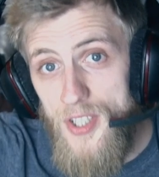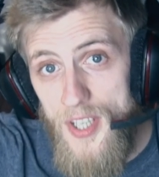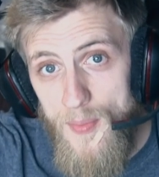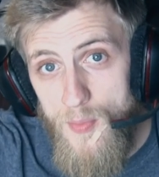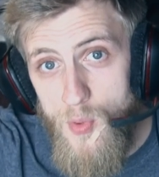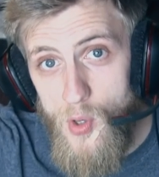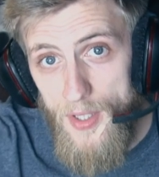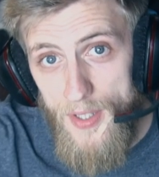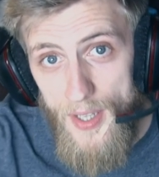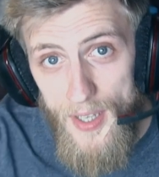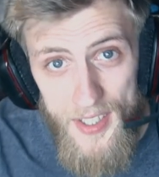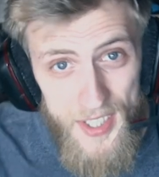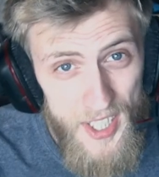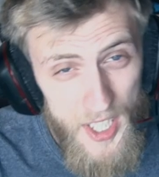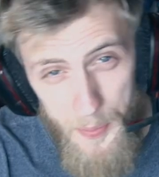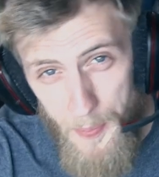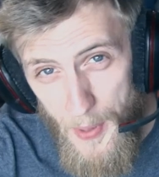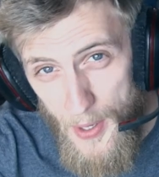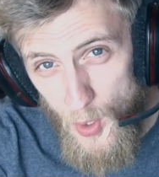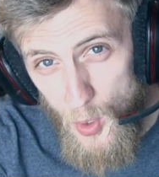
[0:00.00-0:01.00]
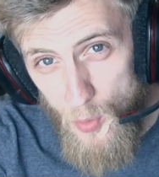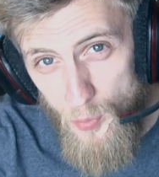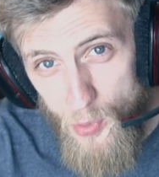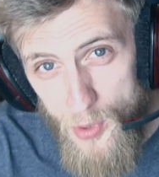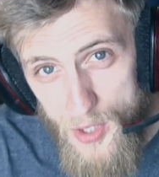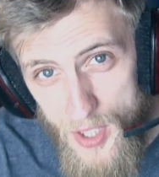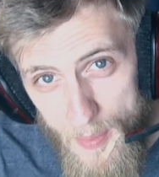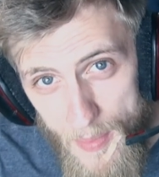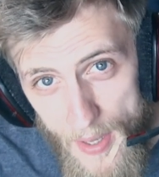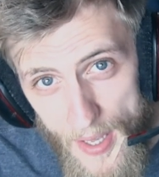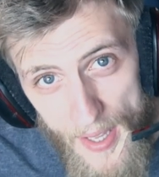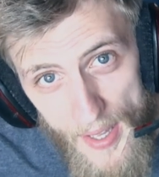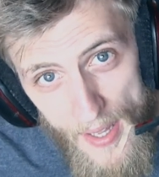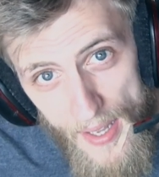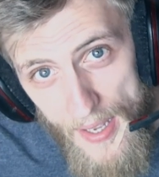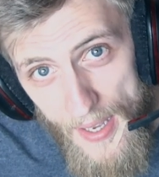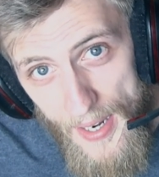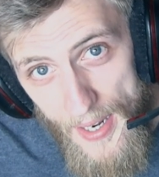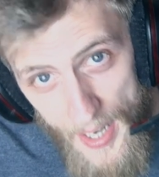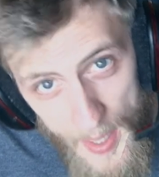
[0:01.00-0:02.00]
c'est Boisdin, j'espère que vous aimez
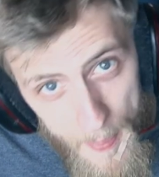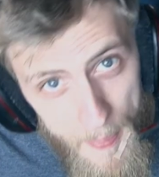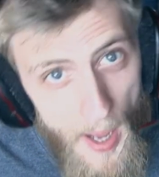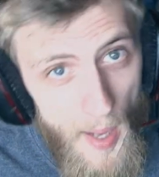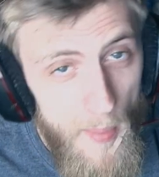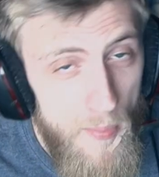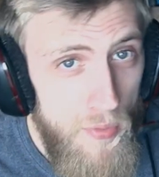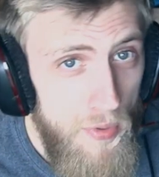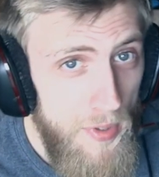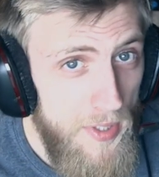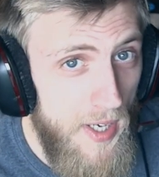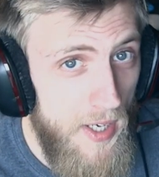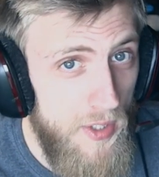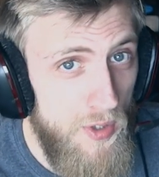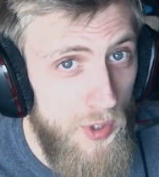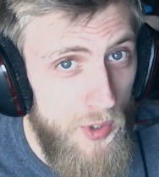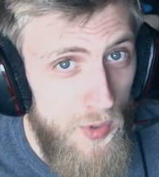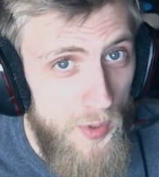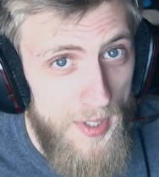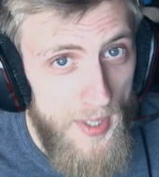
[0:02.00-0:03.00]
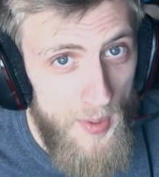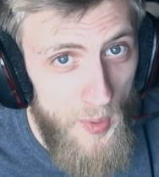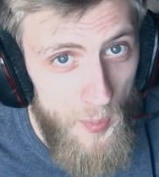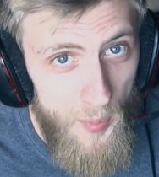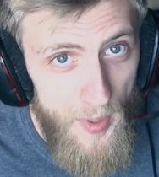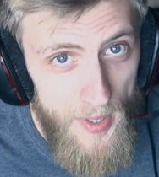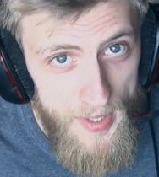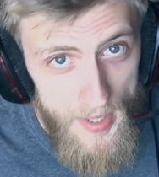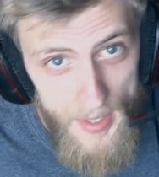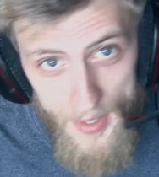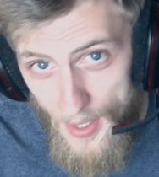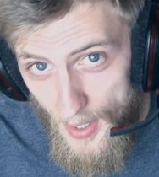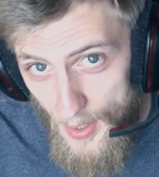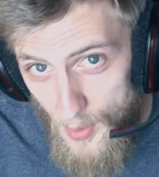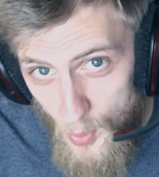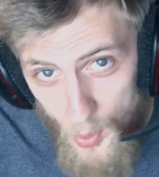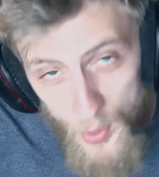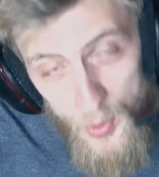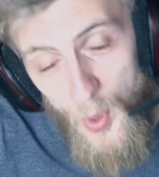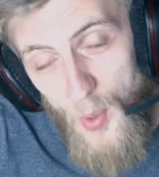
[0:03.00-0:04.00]
les barbus, car je suis accompagné
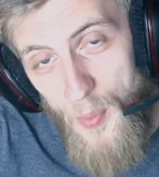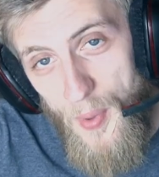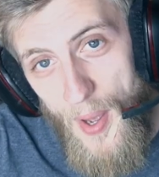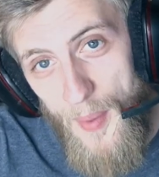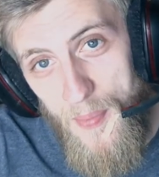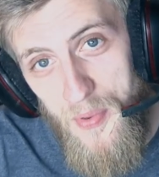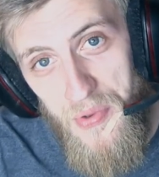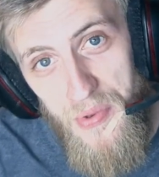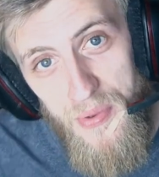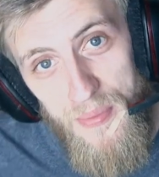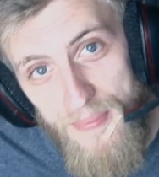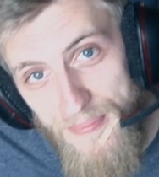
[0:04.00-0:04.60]
d'un autre barbu.